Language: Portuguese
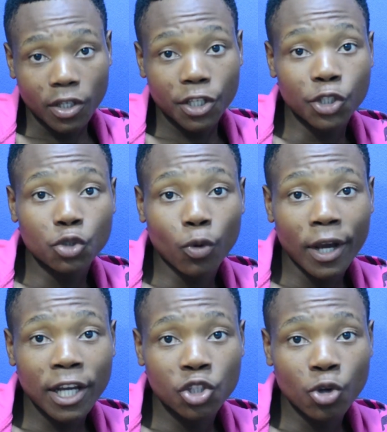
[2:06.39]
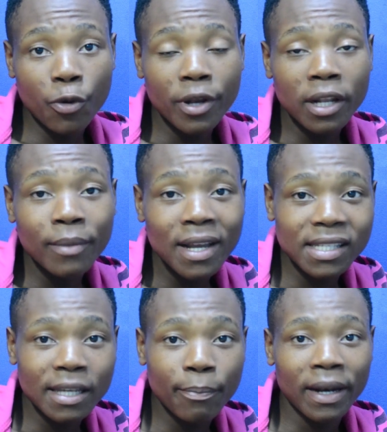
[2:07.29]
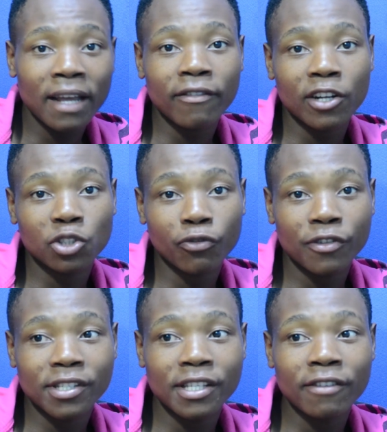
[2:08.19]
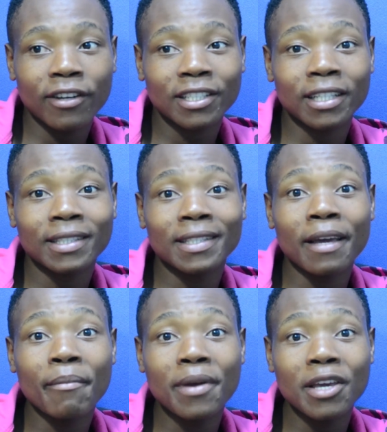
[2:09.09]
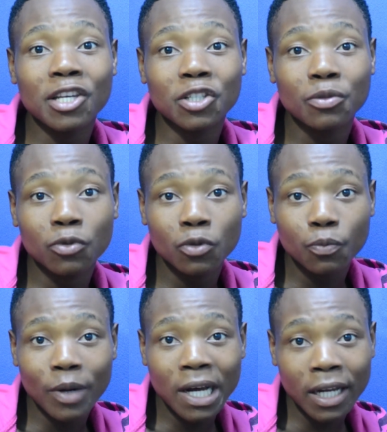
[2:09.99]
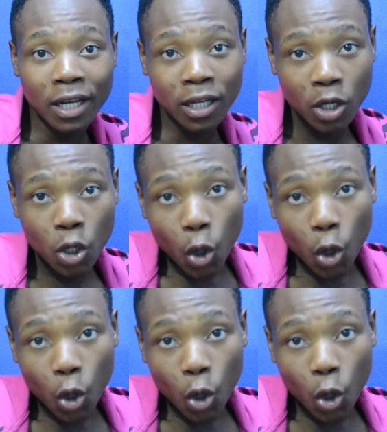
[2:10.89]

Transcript: Isto é, Joe William lança palavras ofensivas até mesmo para